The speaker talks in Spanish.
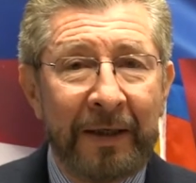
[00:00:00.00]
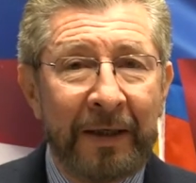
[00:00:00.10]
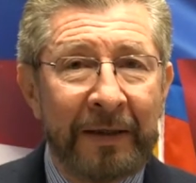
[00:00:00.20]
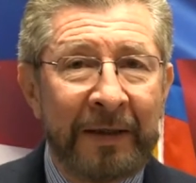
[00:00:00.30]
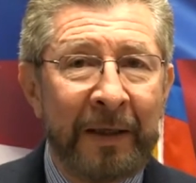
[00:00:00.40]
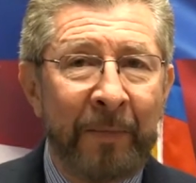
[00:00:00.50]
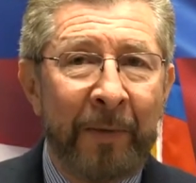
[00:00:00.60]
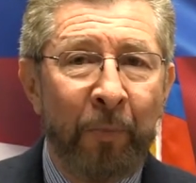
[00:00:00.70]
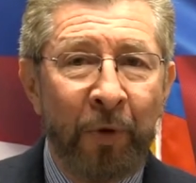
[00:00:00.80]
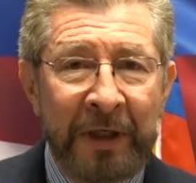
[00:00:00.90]
el
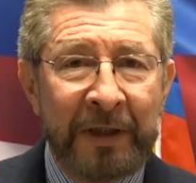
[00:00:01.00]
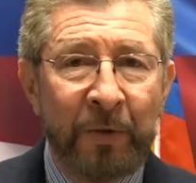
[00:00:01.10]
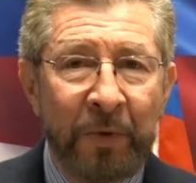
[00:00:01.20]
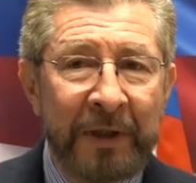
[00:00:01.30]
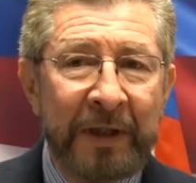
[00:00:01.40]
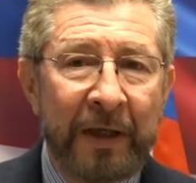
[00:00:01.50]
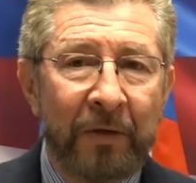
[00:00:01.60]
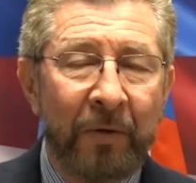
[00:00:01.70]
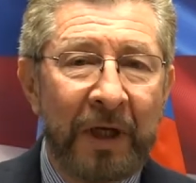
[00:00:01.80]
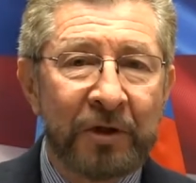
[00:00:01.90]
tema político
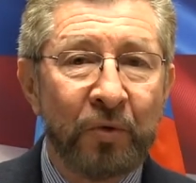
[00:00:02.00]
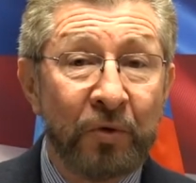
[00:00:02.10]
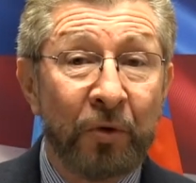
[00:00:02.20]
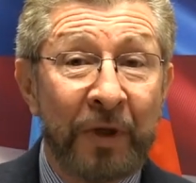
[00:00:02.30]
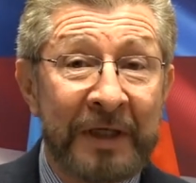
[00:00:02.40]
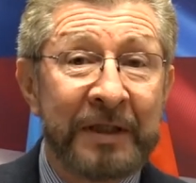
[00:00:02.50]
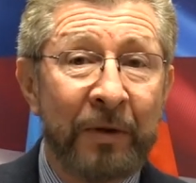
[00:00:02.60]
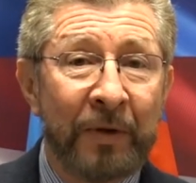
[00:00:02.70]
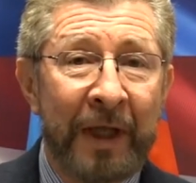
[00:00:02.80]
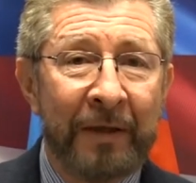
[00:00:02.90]
interno, el asunto
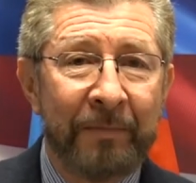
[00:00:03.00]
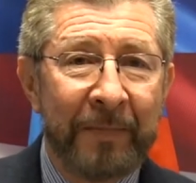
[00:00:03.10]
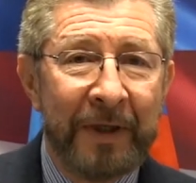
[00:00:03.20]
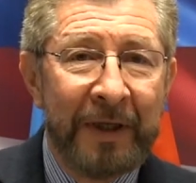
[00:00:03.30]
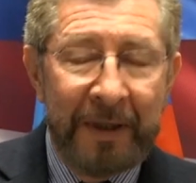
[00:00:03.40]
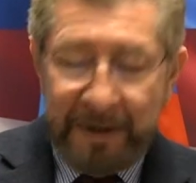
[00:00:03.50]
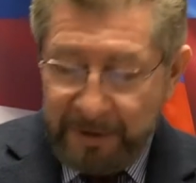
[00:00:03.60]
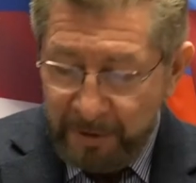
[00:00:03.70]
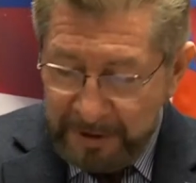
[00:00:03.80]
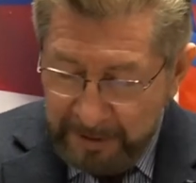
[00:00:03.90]
nacional,
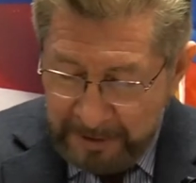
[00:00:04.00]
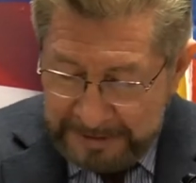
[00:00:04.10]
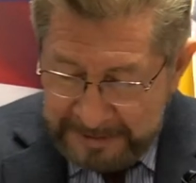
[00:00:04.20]
yo creo que